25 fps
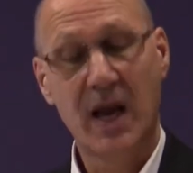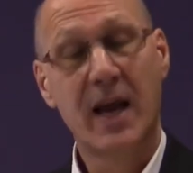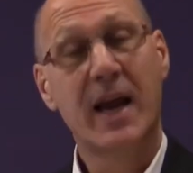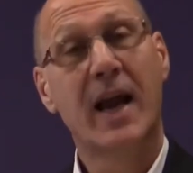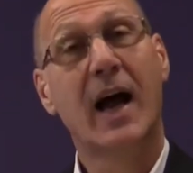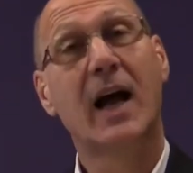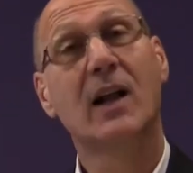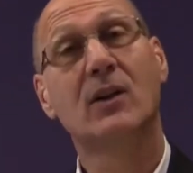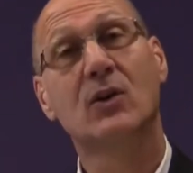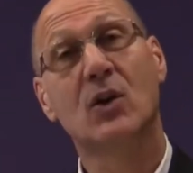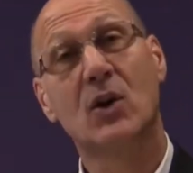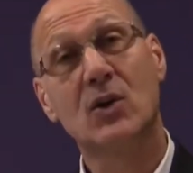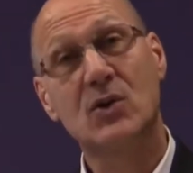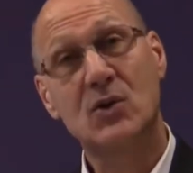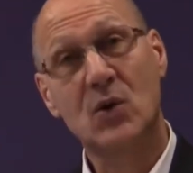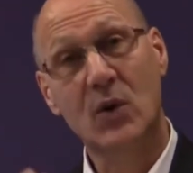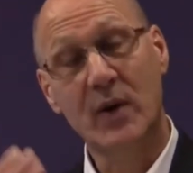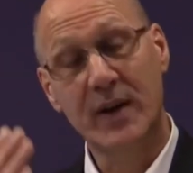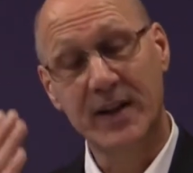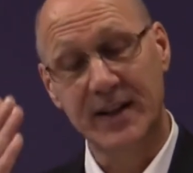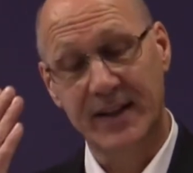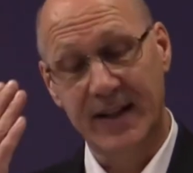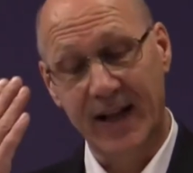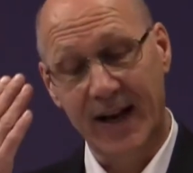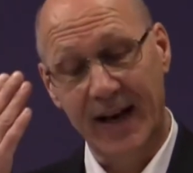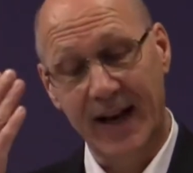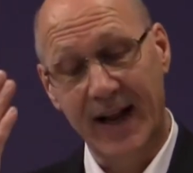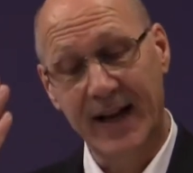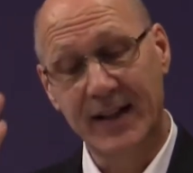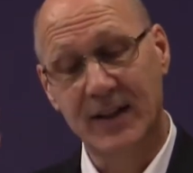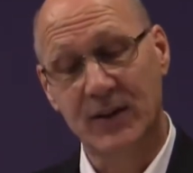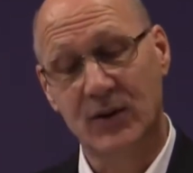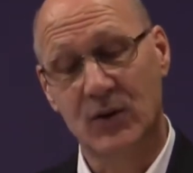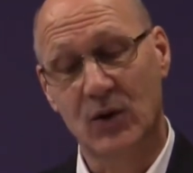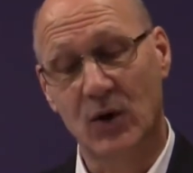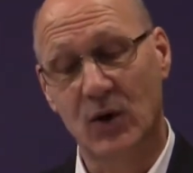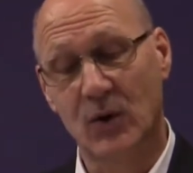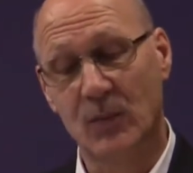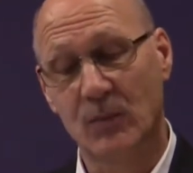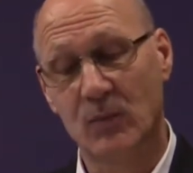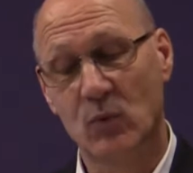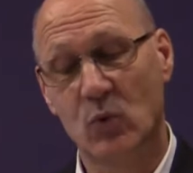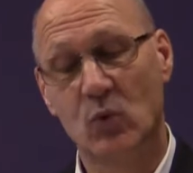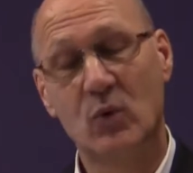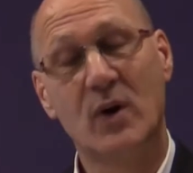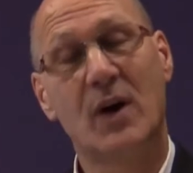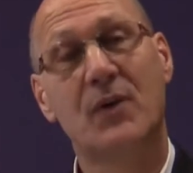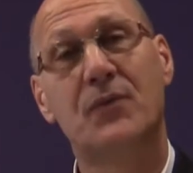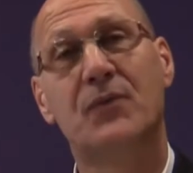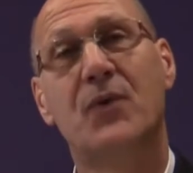e al nostro intelletto,
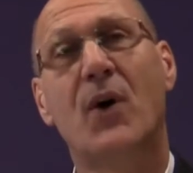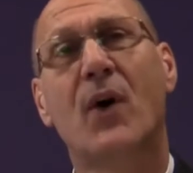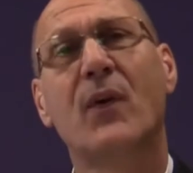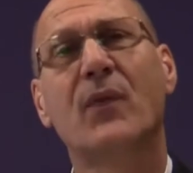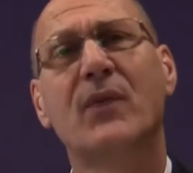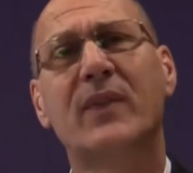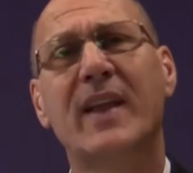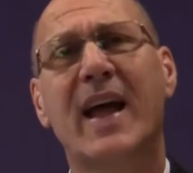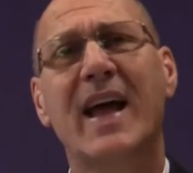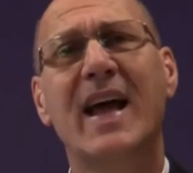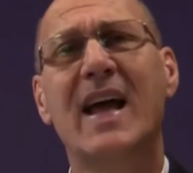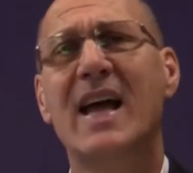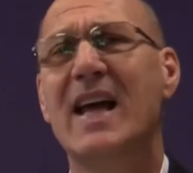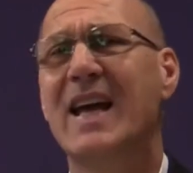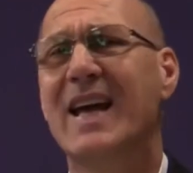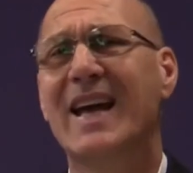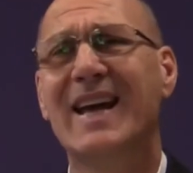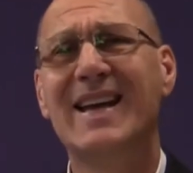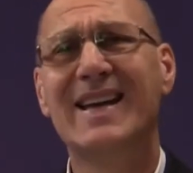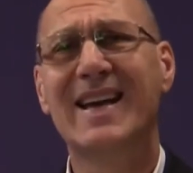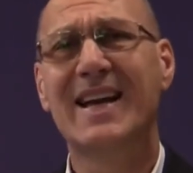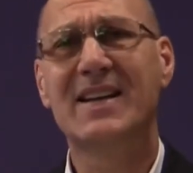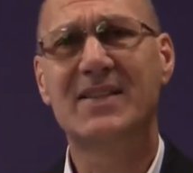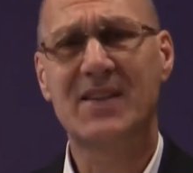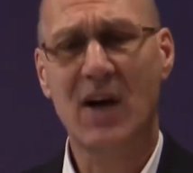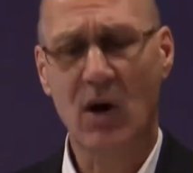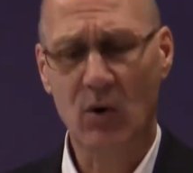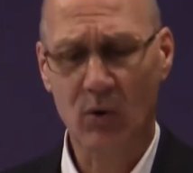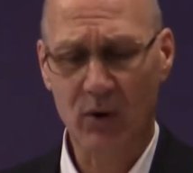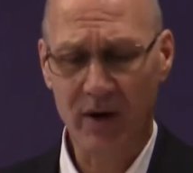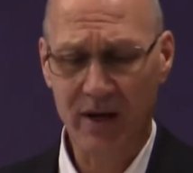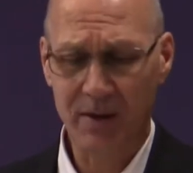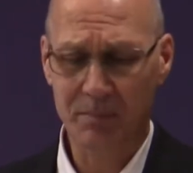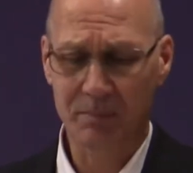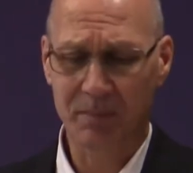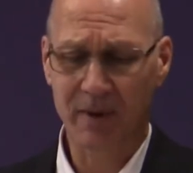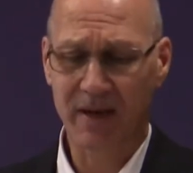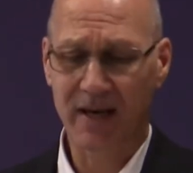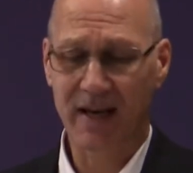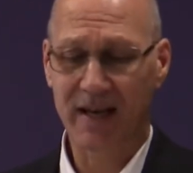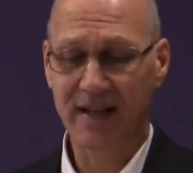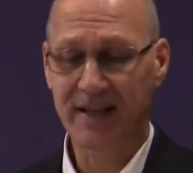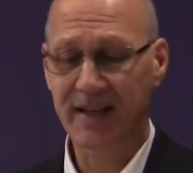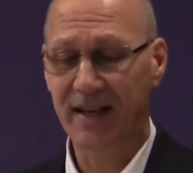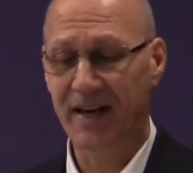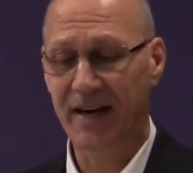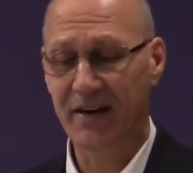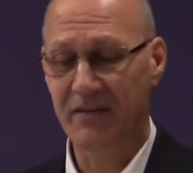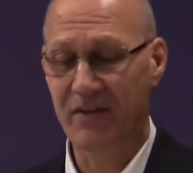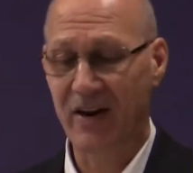una fonte inesauribile
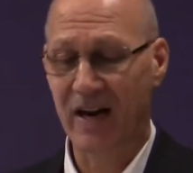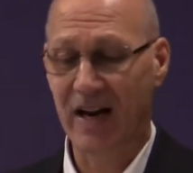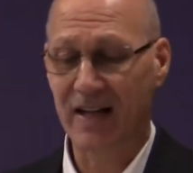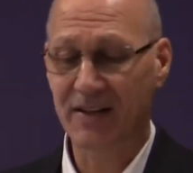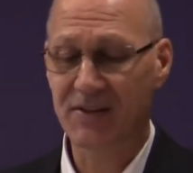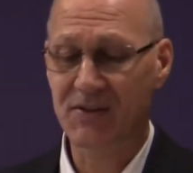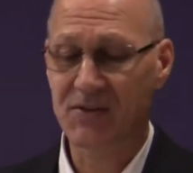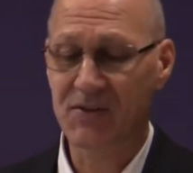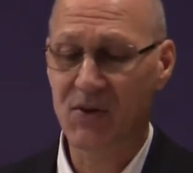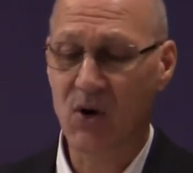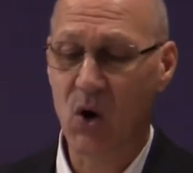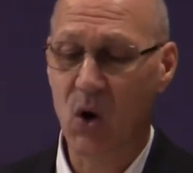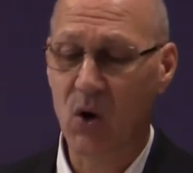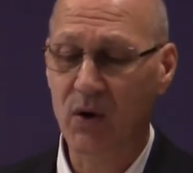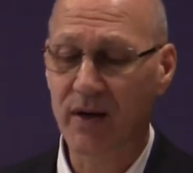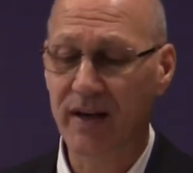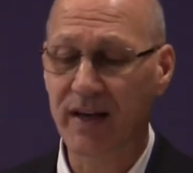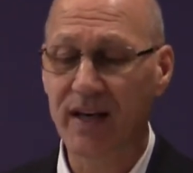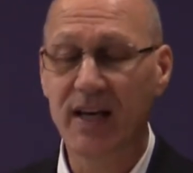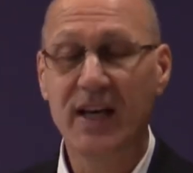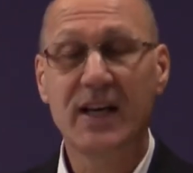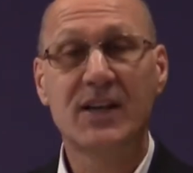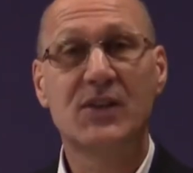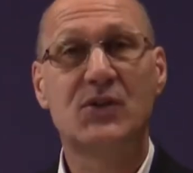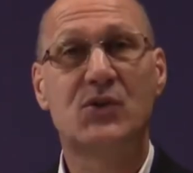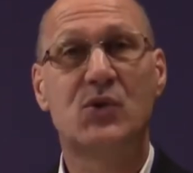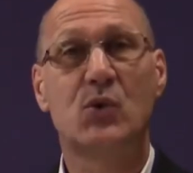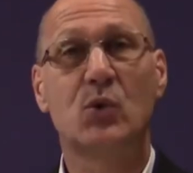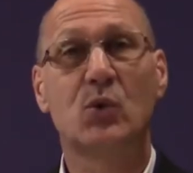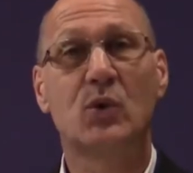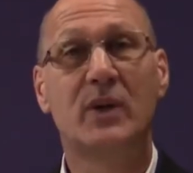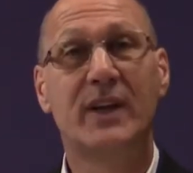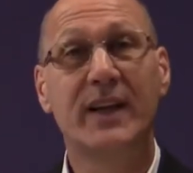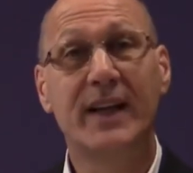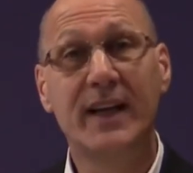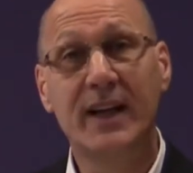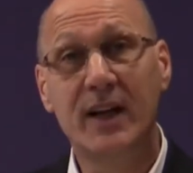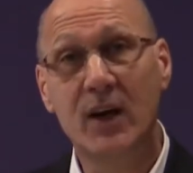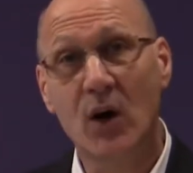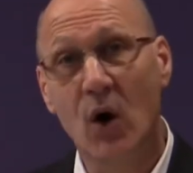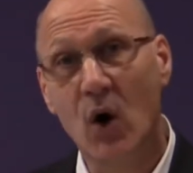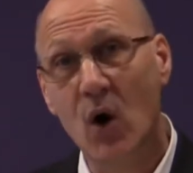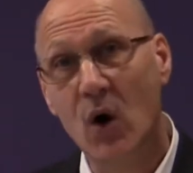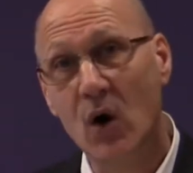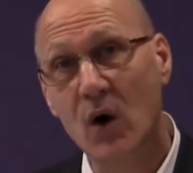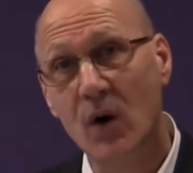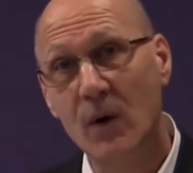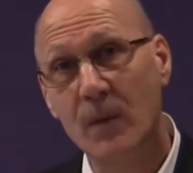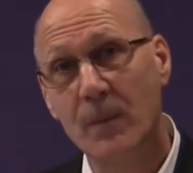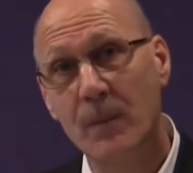di rivelazioni su
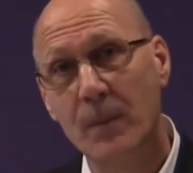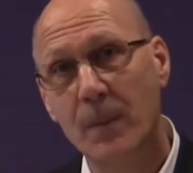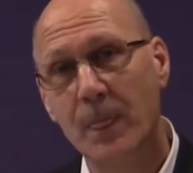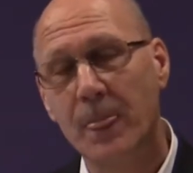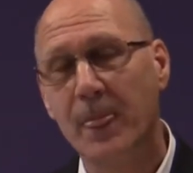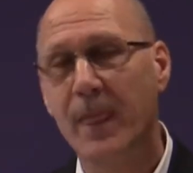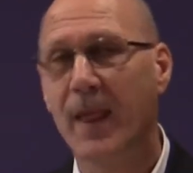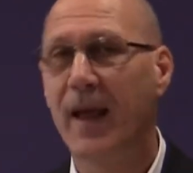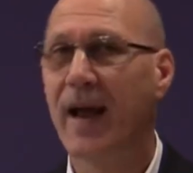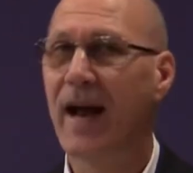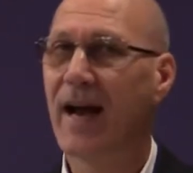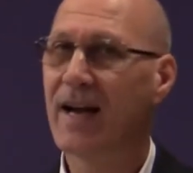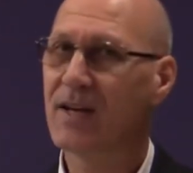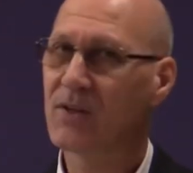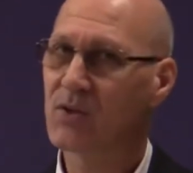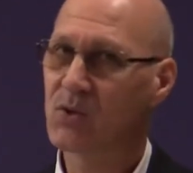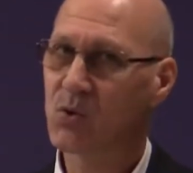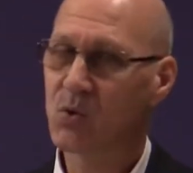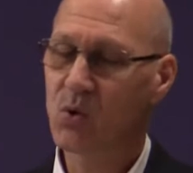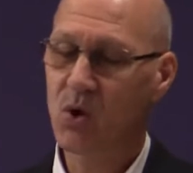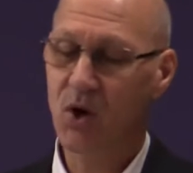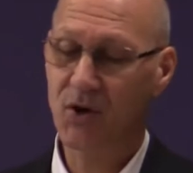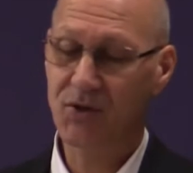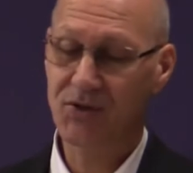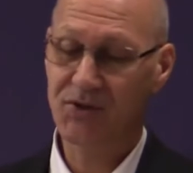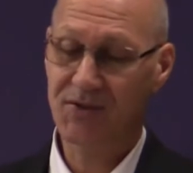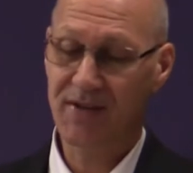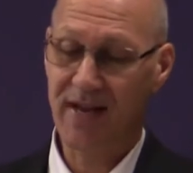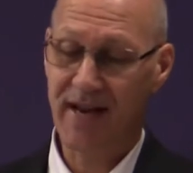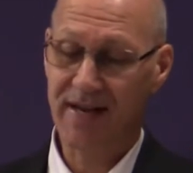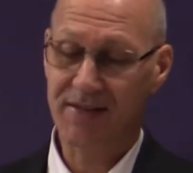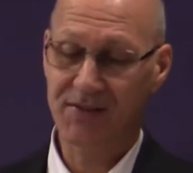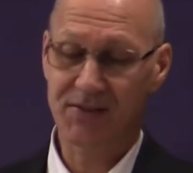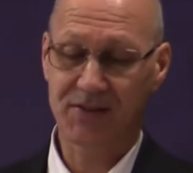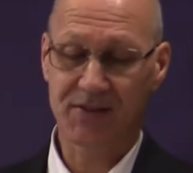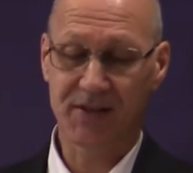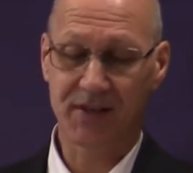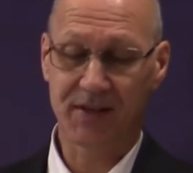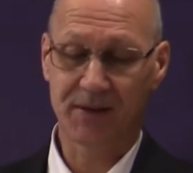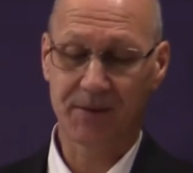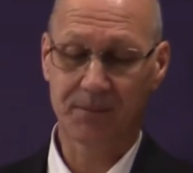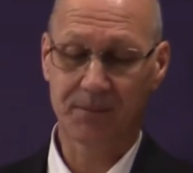Dio e su noi stessi.